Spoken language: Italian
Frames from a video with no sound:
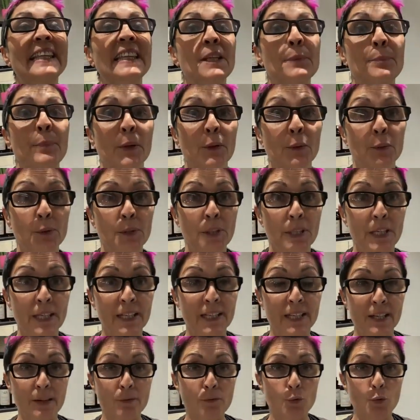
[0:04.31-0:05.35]
di
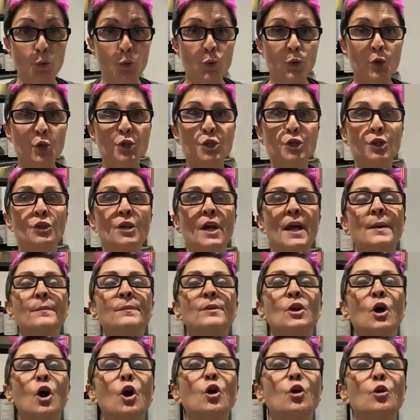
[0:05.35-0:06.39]
Parrucchiere Revolution e
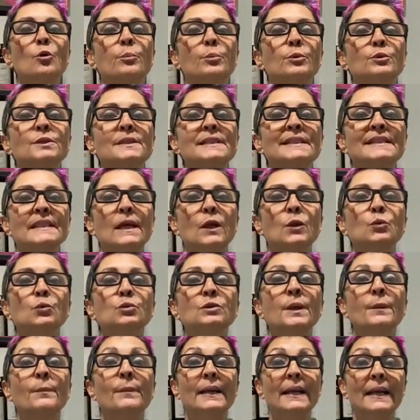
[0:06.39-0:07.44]
mi occupo di
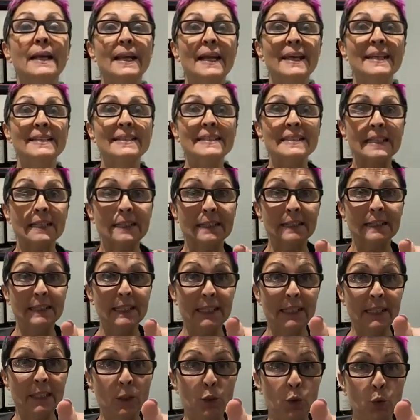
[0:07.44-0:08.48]
salute e bellezza
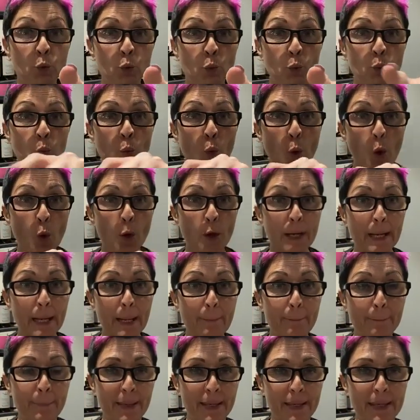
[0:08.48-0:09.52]
del tuo
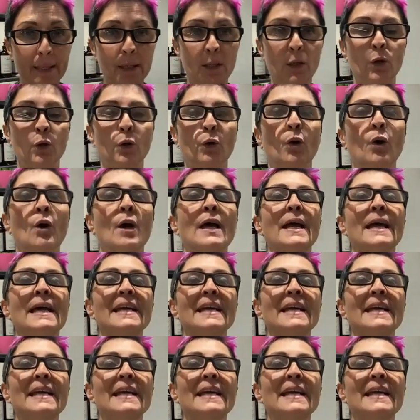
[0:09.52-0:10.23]
capello.